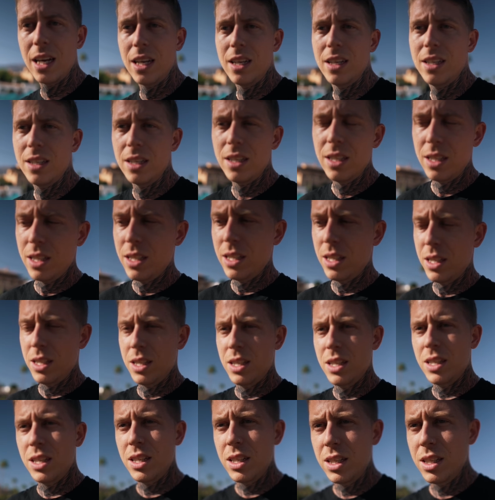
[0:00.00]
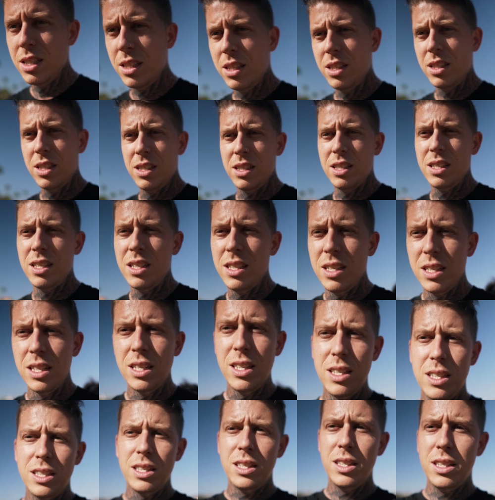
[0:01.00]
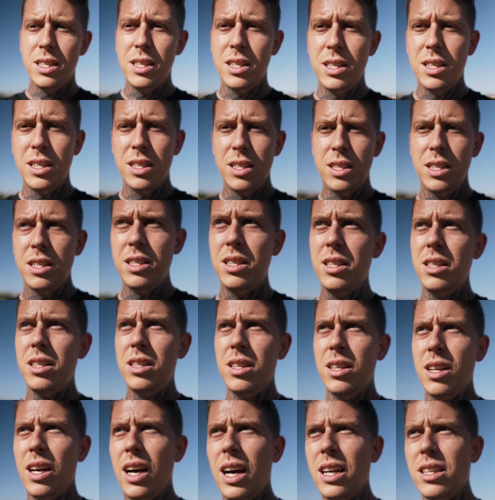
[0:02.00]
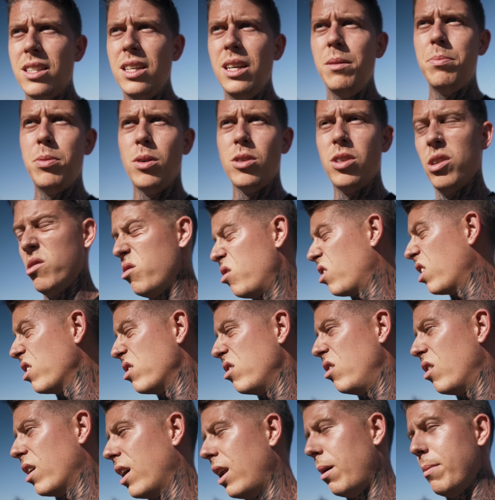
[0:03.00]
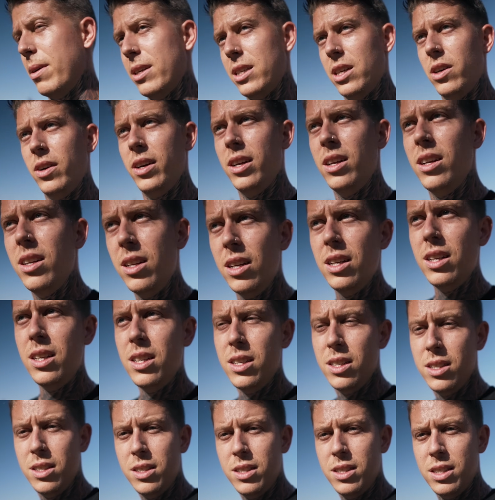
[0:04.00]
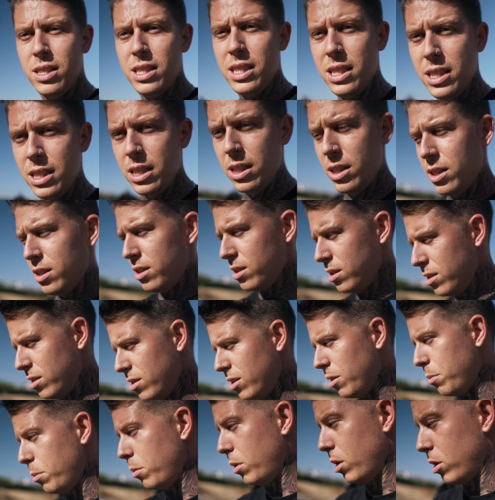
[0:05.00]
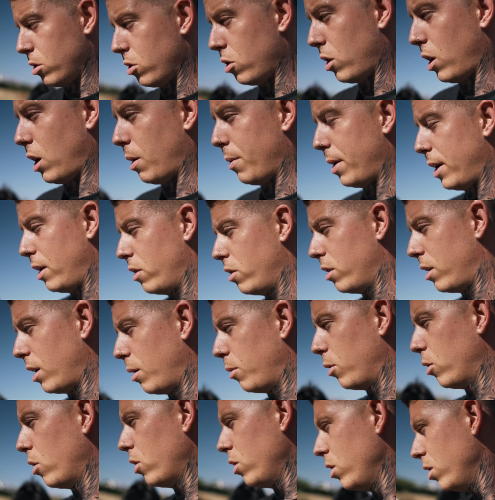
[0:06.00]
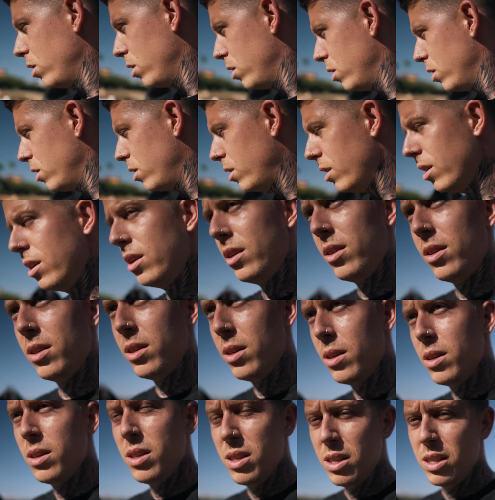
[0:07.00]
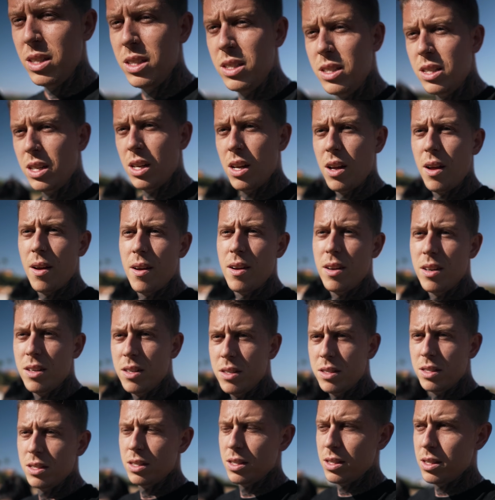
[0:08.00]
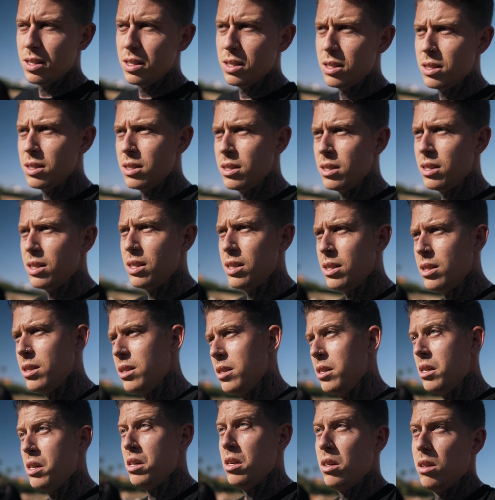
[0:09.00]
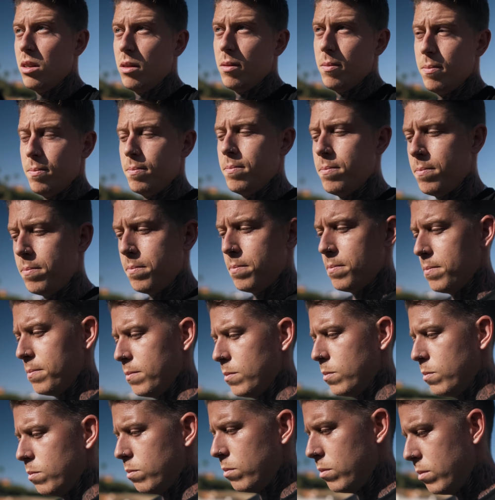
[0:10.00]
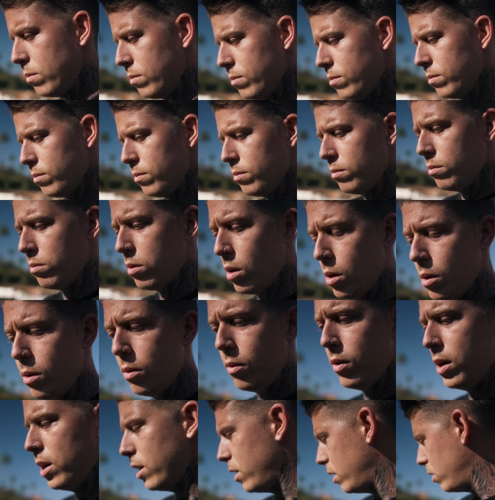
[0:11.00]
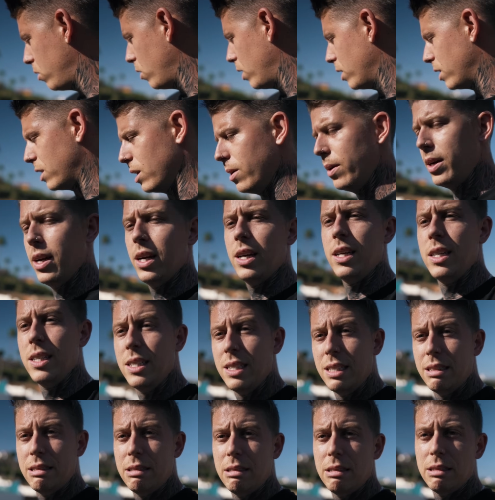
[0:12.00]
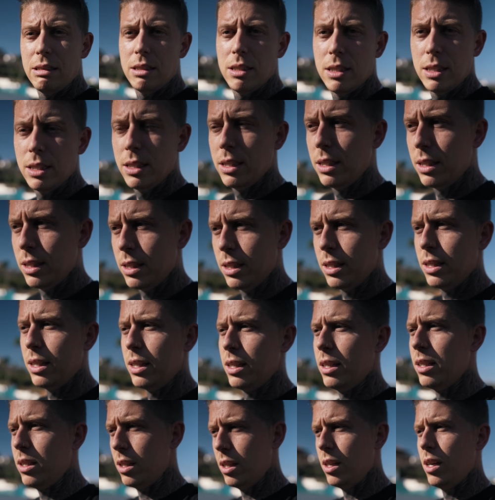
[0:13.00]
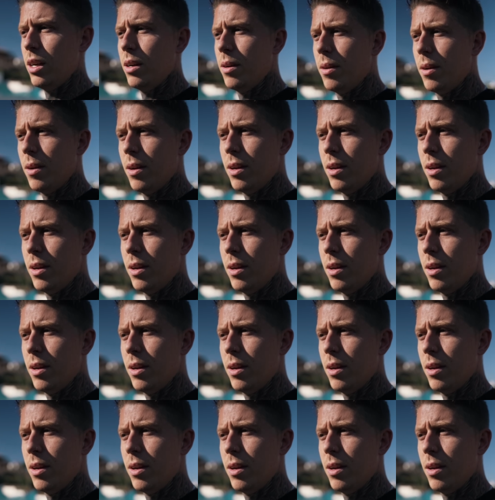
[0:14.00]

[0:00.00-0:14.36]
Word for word: Tiene un botón que te puedes dejar una luz un día. Ah, sí, pues seguro que eso es lo que le ha pasado. Eh. Así que mira Sí, a ver dónde está el botón. Me ha dicho, eso, es que eso tiene un botón que a veces dejar una luz un día, que esto me parece a mí que tenía un botón. Que pues vete todas a ver. Míralo solo ahora. Sí.